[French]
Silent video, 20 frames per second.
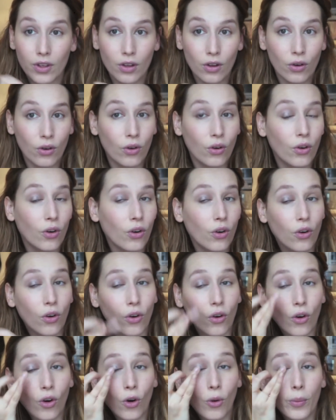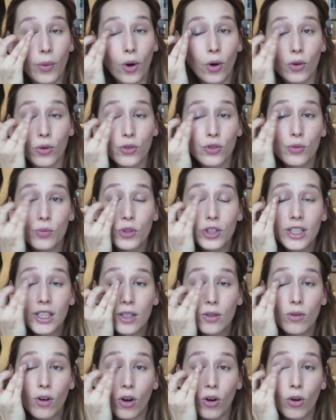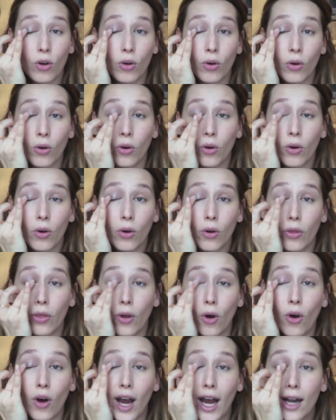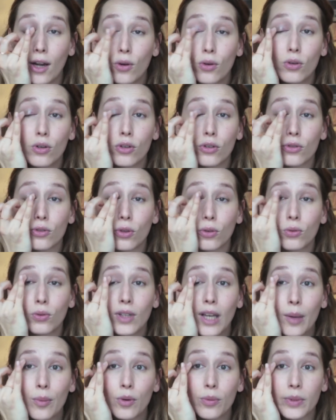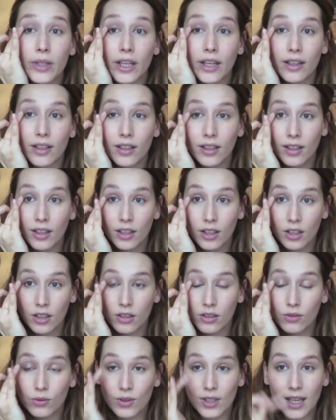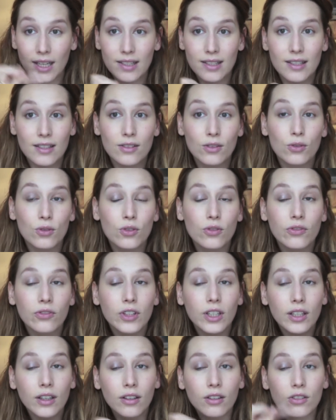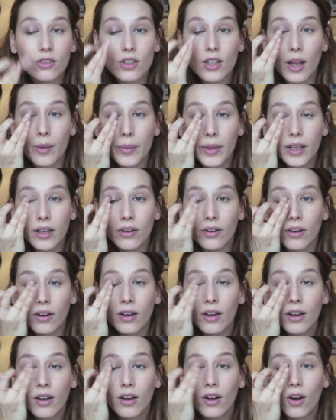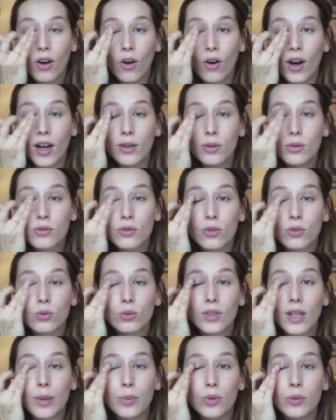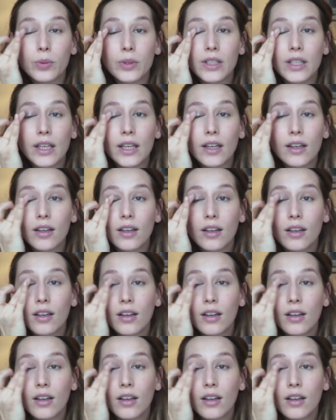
en, smoky, en, halo sur toute la paupière. Donc là c'est ce que je fais, hein. je la mets euh, en halo sur toute la paupière